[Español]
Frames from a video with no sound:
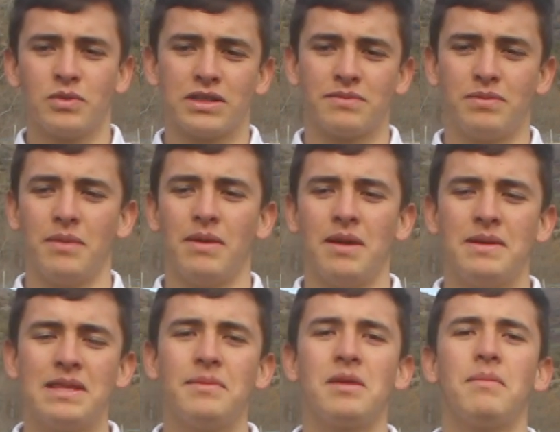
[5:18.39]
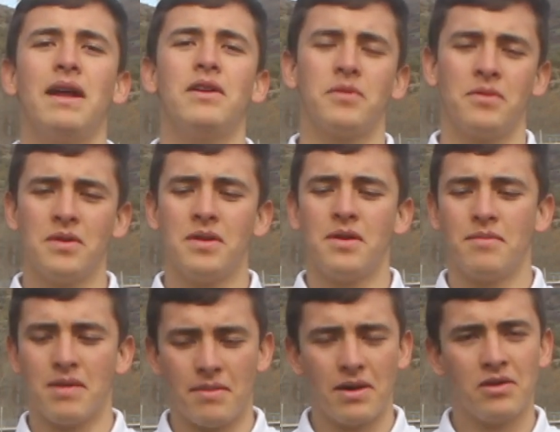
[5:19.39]
pues primeramente a mi hermano,
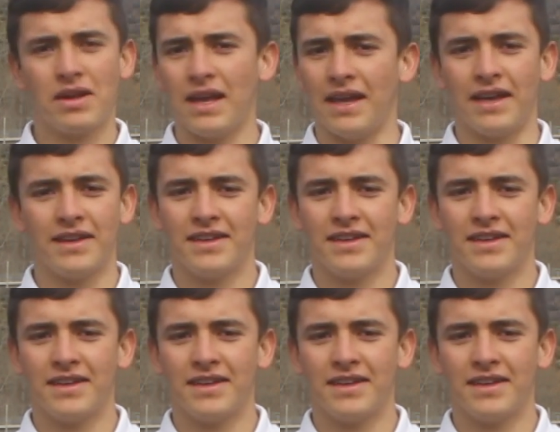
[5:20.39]
mi hermano que,